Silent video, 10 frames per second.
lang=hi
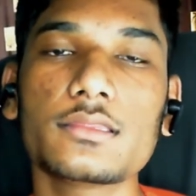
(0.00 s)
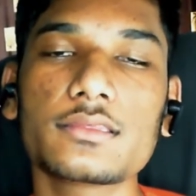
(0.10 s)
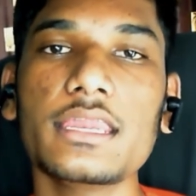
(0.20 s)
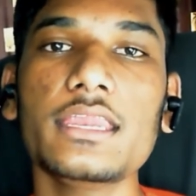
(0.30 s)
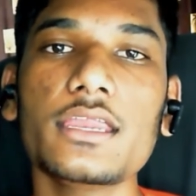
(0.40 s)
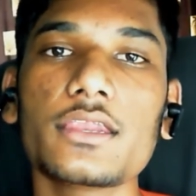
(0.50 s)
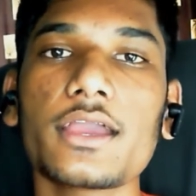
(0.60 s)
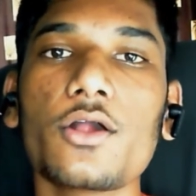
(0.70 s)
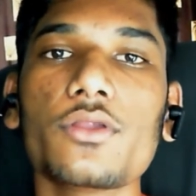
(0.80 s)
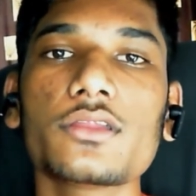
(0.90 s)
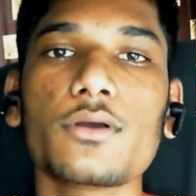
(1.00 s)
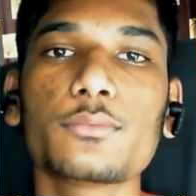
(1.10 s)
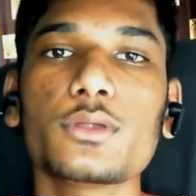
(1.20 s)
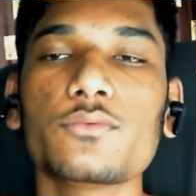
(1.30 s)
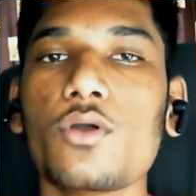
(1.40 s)
स्क्रीन रिकॉर्डर
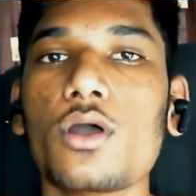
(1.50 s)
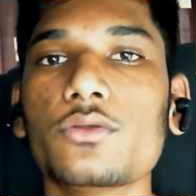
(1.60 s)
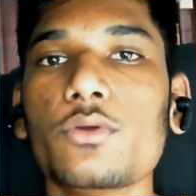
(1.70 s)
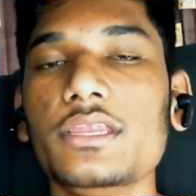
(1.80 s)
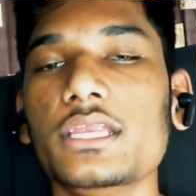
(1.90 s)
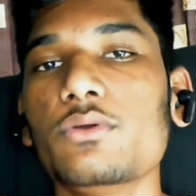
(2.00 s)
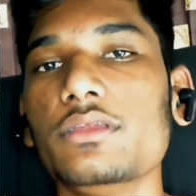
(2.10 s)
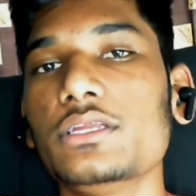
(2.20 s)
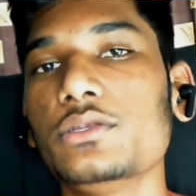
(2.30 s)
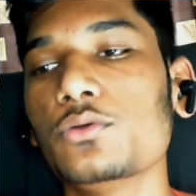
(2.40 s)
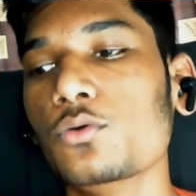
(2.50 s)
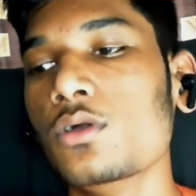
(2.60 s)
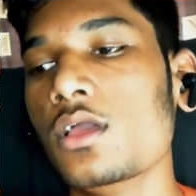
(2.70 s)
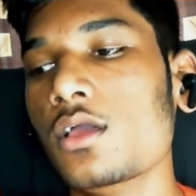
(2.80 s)
सॉफ्टवेयर फॉर 2022